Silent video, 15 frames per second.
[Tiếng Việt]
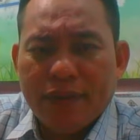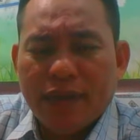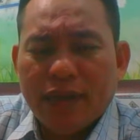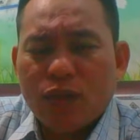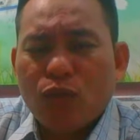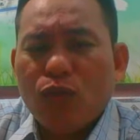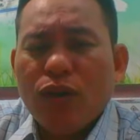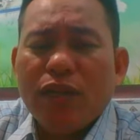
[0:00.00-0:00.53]
à,
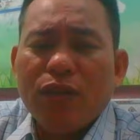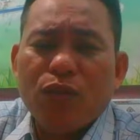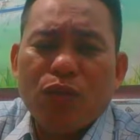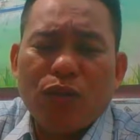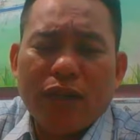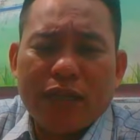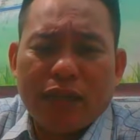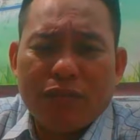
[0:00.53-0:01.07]
tôi lên tôi
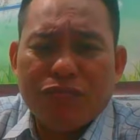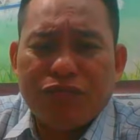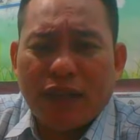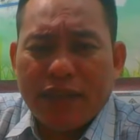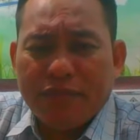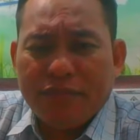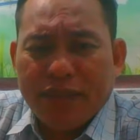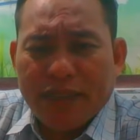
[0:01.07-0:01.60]
nói không
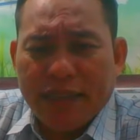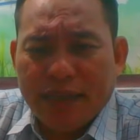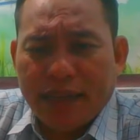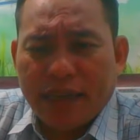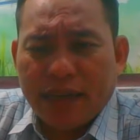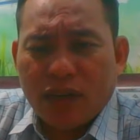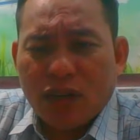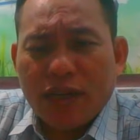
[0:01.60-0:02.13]
phải vì
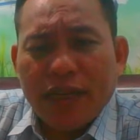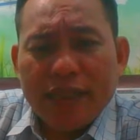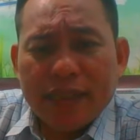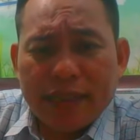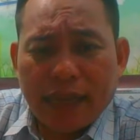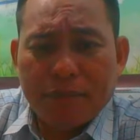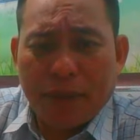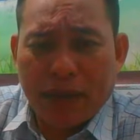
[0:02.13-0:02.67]
là nó đi
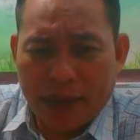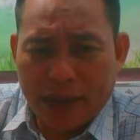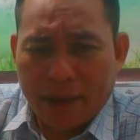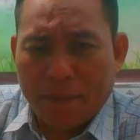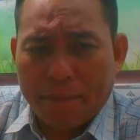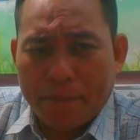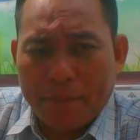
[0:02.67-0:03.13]
sanh ma